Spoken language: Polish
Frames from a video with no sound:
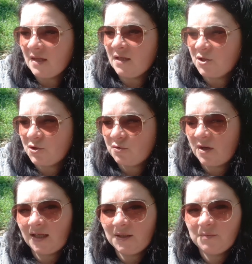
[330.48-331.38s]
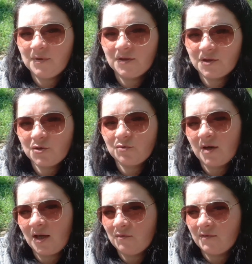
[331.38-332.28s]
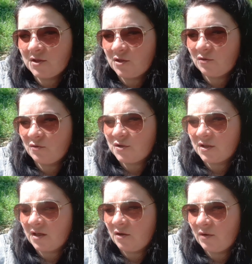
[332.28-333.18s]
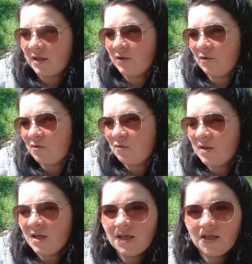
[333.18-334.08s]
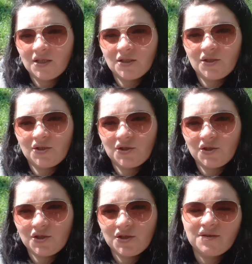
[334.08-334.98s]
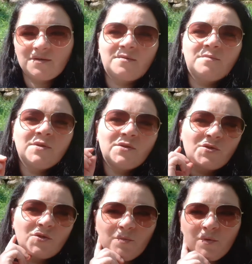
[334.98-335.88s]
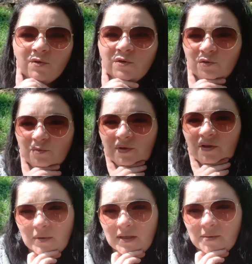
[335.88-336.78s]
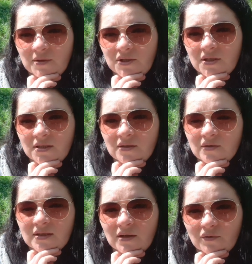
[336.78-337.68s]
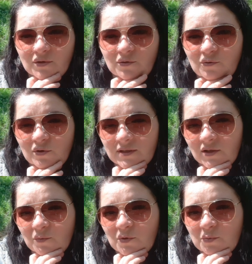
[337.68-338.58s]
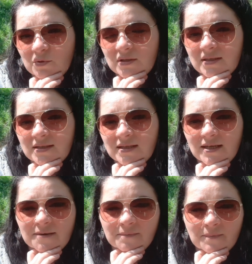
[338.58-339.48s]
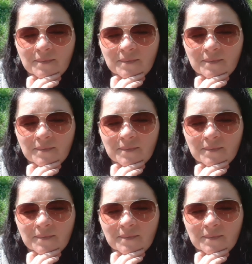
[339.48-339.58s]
że szukaliby, że szukają właśnie kogoś takiego jak ja, czy by coś to było do mnie. No parę miesięcy została od niej druga taka propozycja,